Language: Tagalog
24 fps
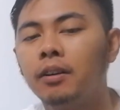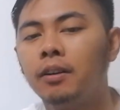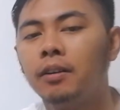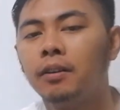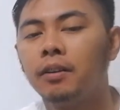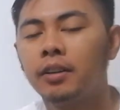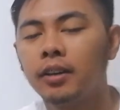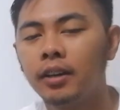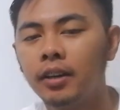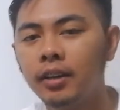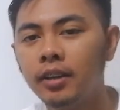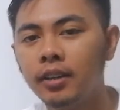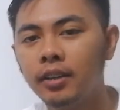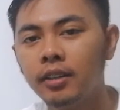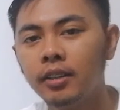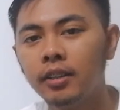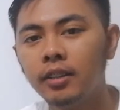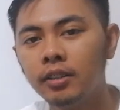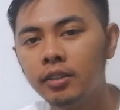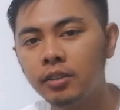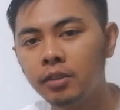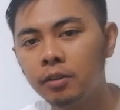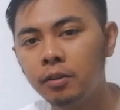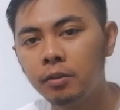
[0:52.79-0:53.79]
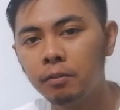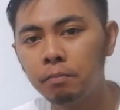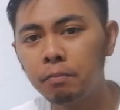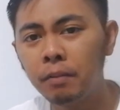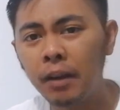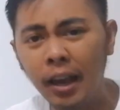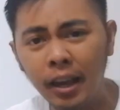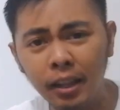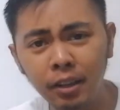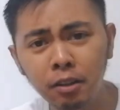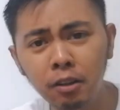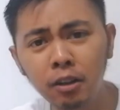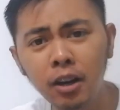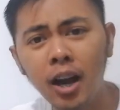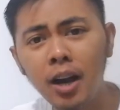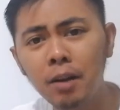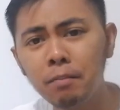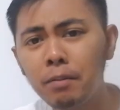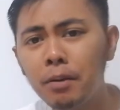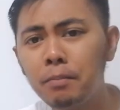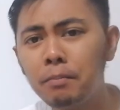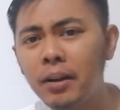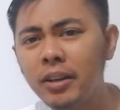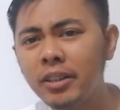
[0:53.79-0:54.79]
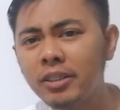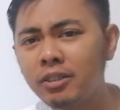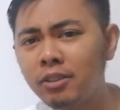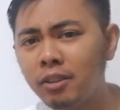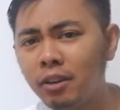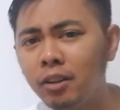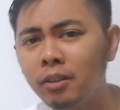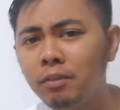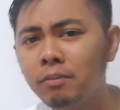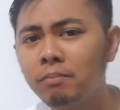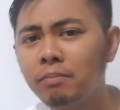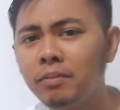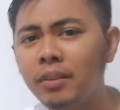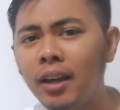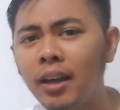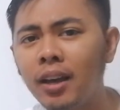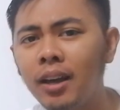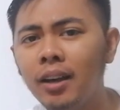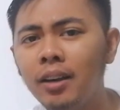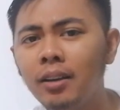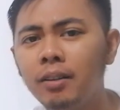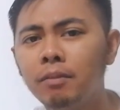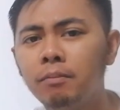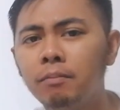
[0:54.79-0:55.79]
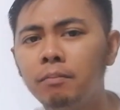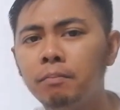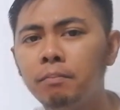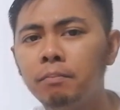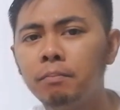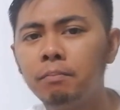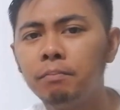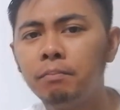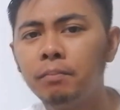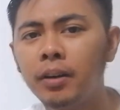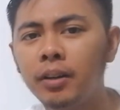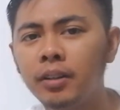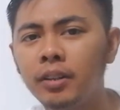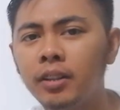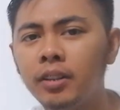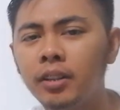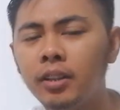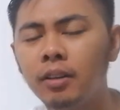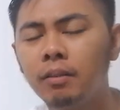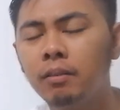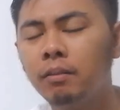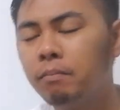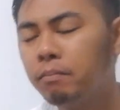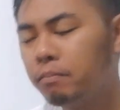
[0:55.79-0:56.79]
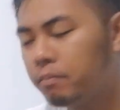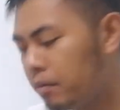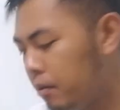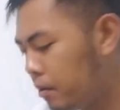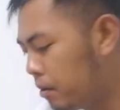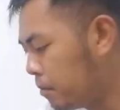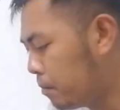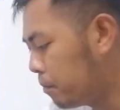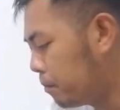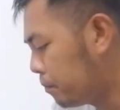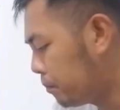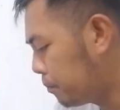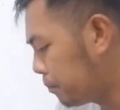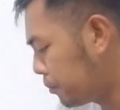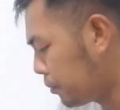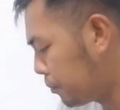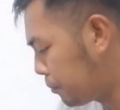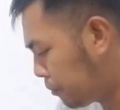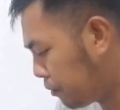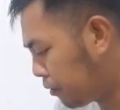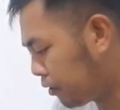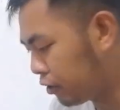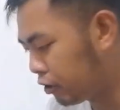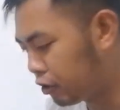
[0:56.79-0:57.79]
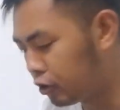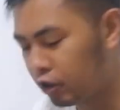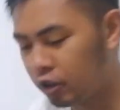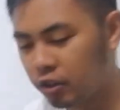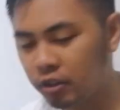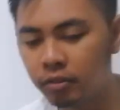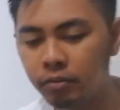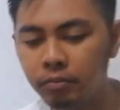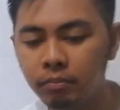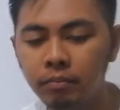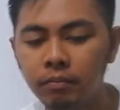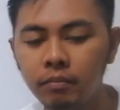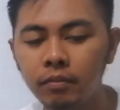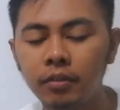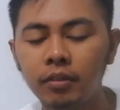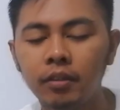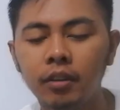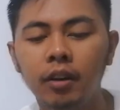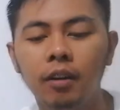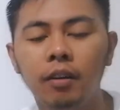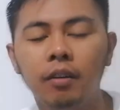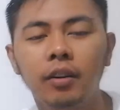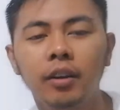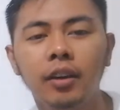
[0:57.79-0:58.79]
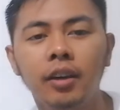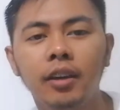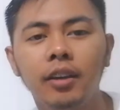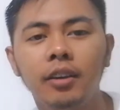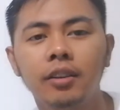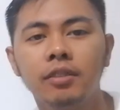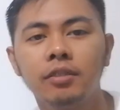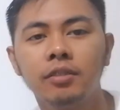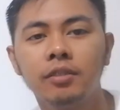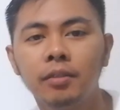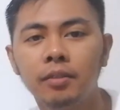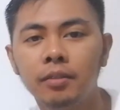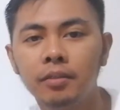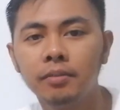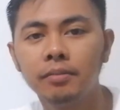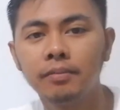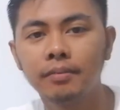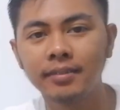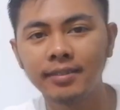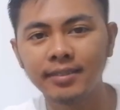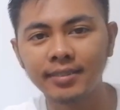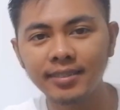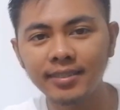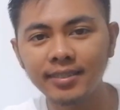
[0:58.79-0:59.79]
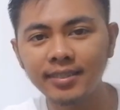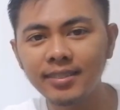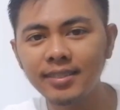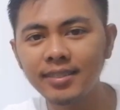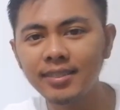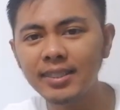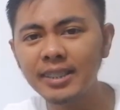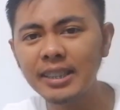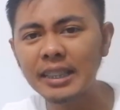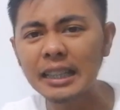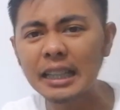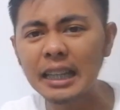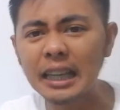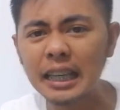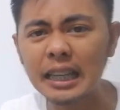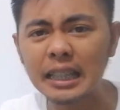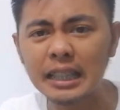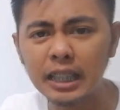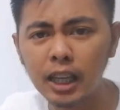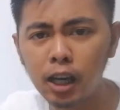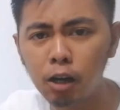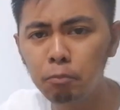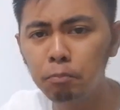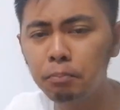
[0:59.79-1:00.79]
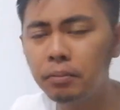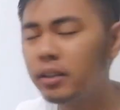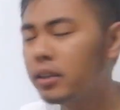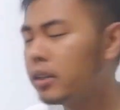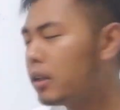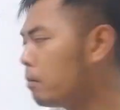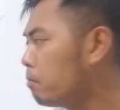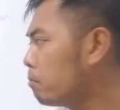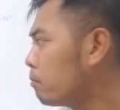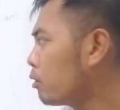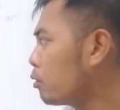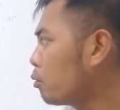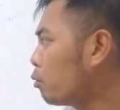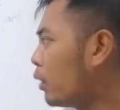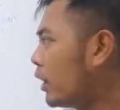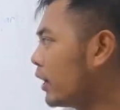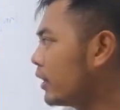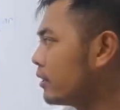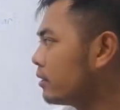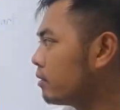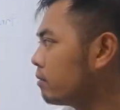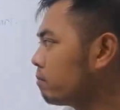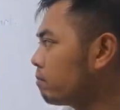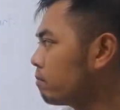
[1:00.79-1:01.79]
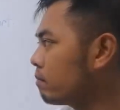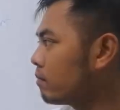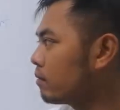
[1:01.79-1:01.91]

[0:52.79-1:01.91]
Okay? So, paano nga ba mag-solve ng partitive proportion? Okay, so example number one.